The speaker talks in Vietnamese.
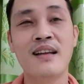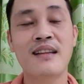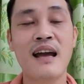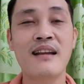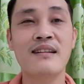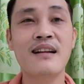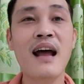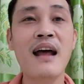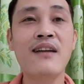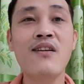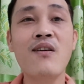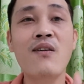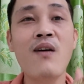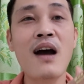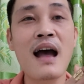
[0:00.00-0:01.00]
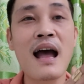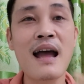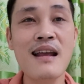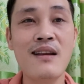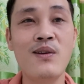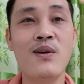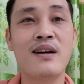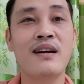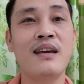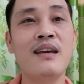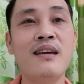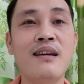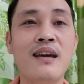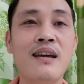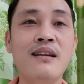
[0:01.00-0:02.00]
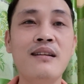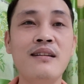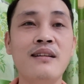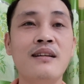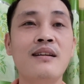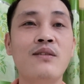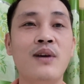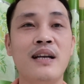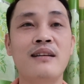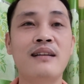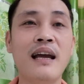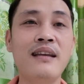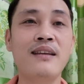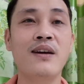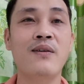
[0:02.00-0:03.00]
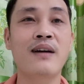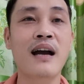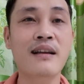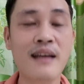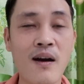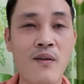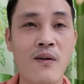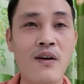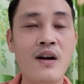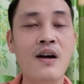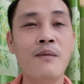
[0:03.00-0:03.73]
Thành ra nó có hai luồng ý kiến dư luận trái chiều khác nhau.